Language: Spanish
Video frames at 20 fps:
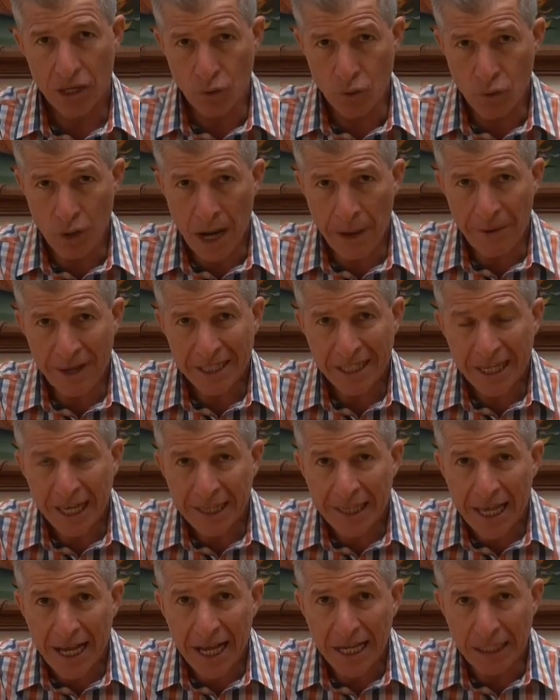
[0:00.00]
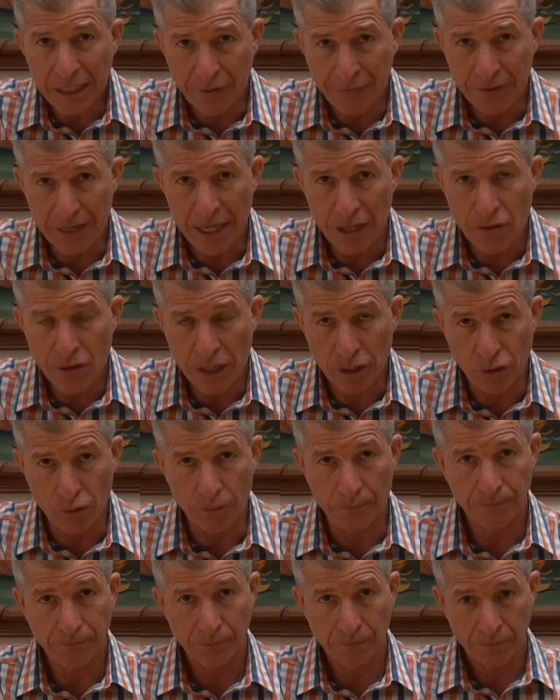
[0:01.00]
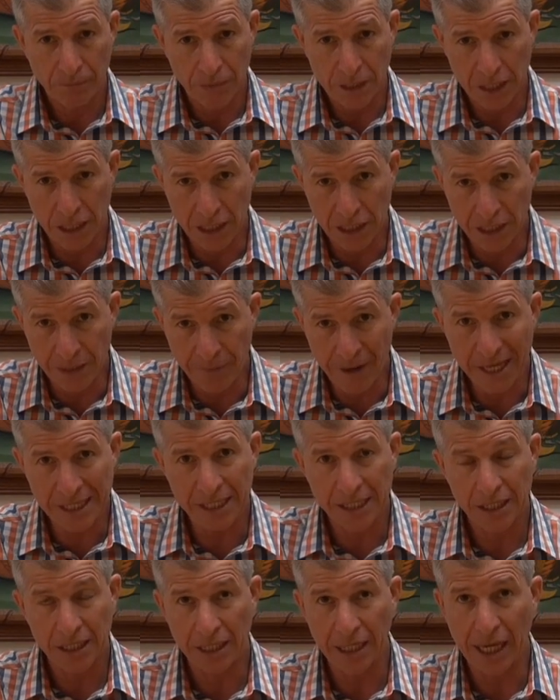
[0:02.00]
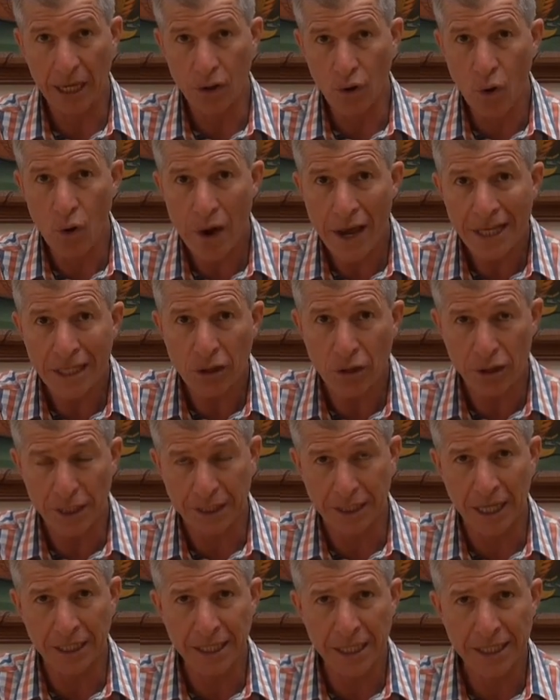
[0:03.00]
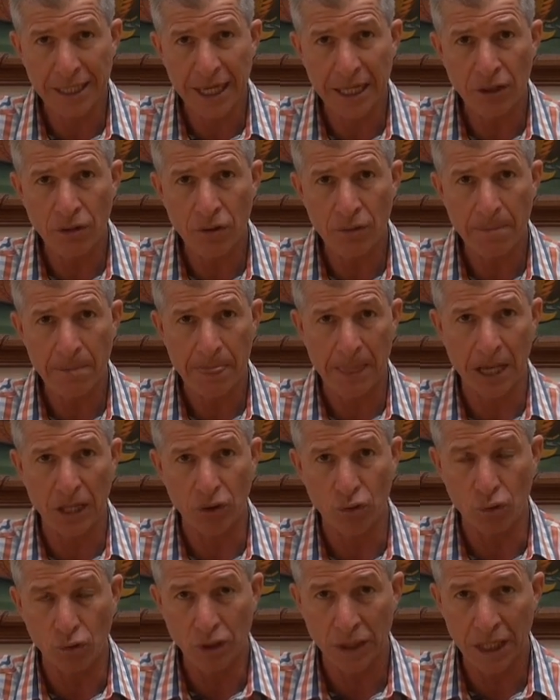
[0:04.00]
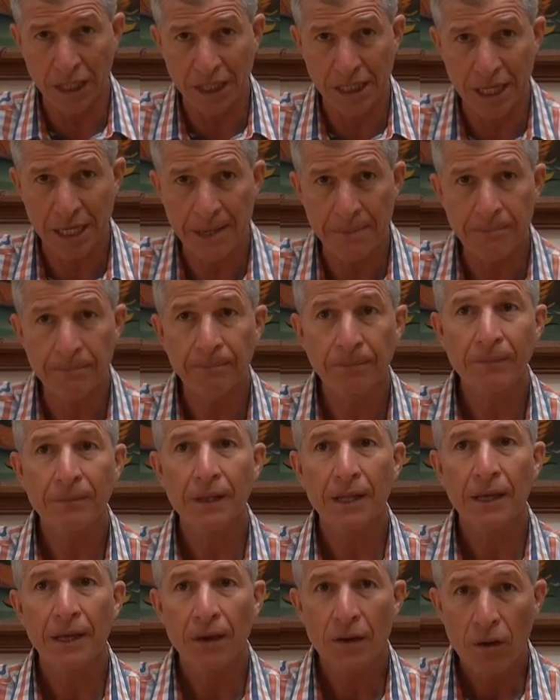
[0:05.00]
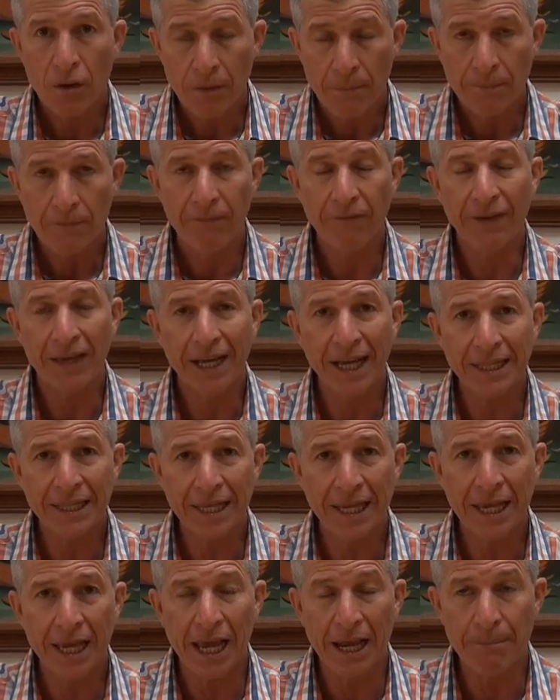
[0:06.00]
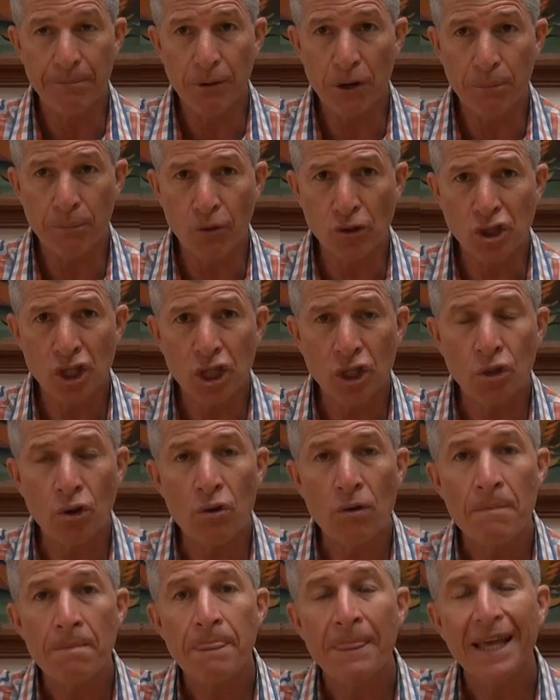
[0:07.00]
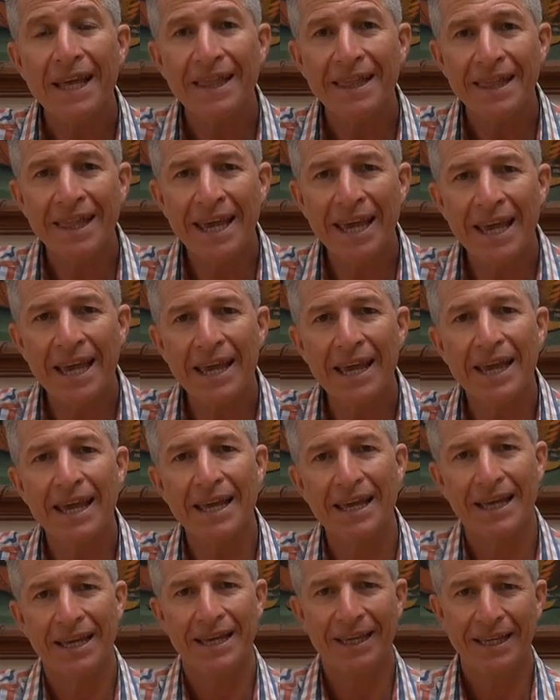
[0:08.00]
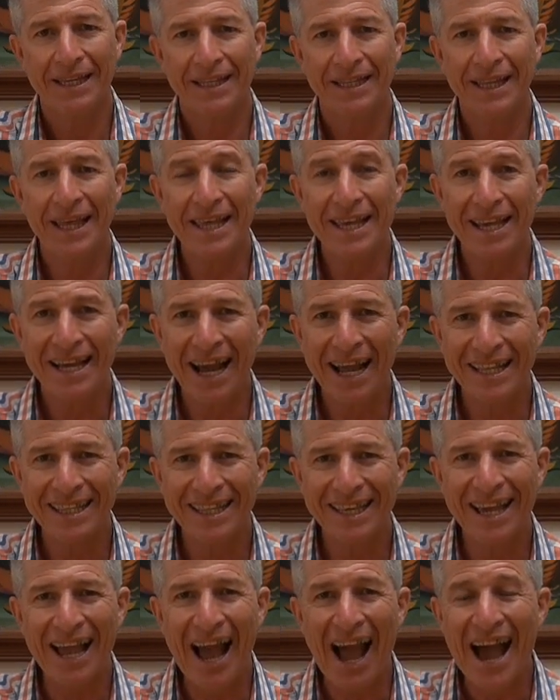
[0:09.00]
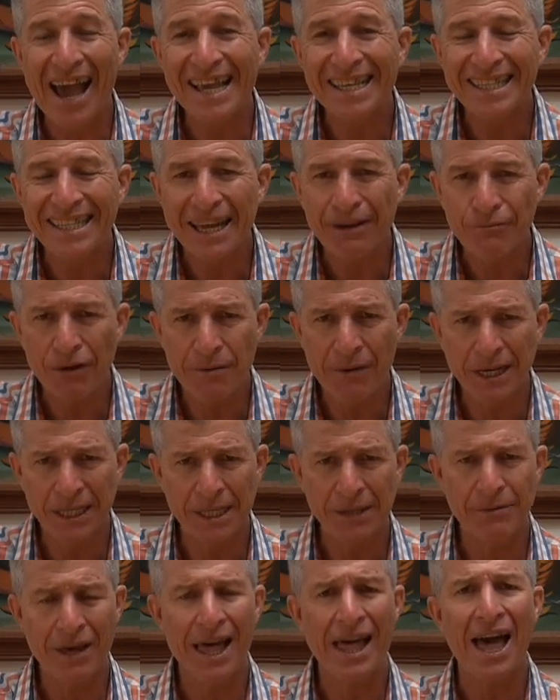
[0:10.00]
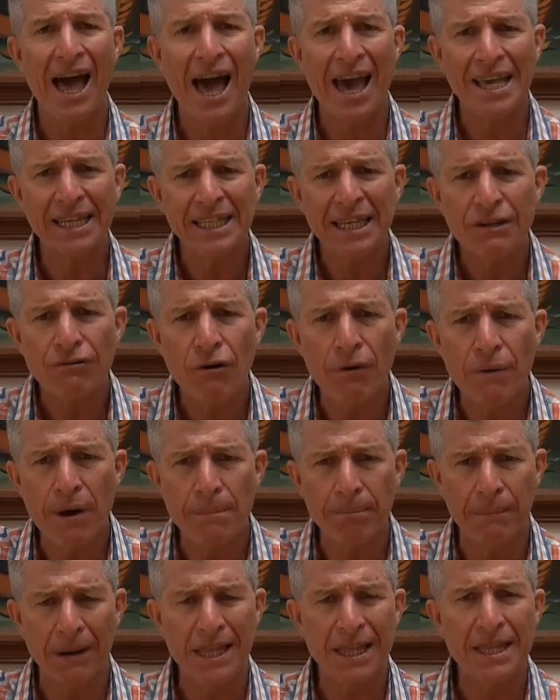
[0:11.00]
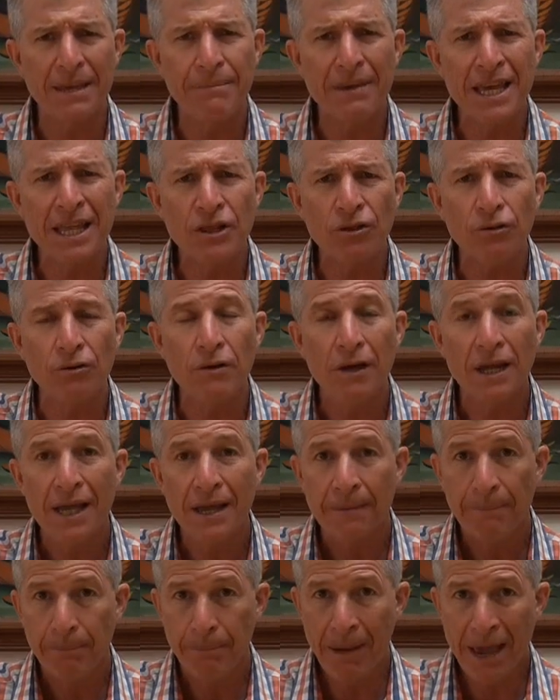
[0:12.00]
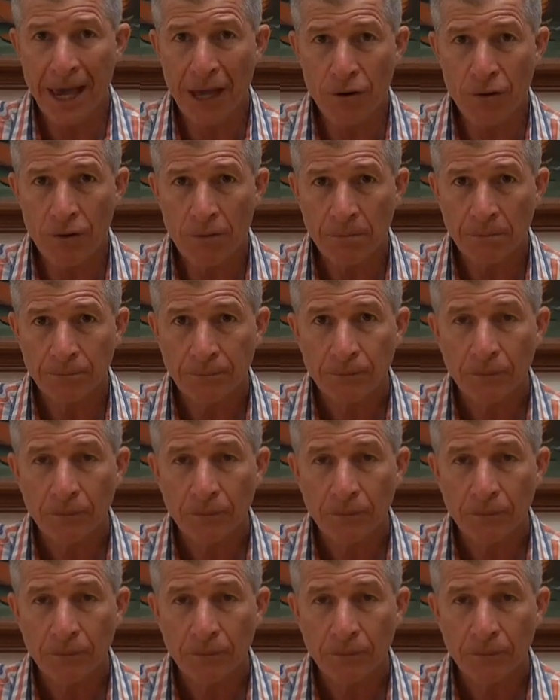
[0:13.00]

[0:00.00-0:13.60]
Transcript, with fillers: una vez que tengas definido eso, y si ves que no es lo que estás haciendo, entonces sí, fíjate el propósito de dedicarte a esa nueva actividad, a ese nuevo emprendimiento. Pero,